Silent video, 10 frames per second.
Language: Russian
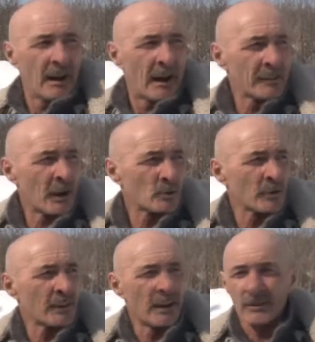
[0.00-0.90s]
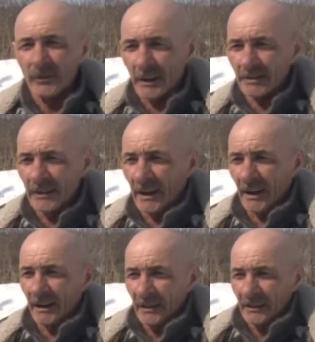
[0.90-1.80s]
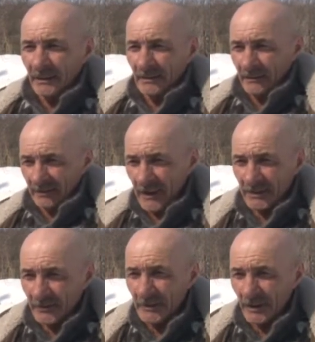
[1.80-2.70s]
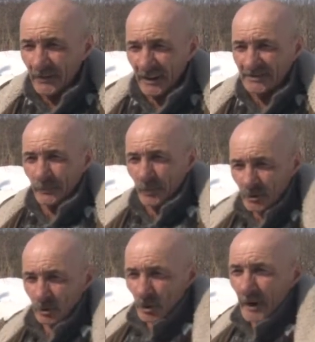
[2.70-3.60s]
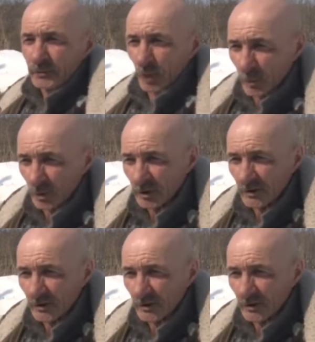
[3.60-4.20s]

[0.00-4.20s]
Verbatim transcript: она уже на эти выходные, на эти выходные запустит уже автобус.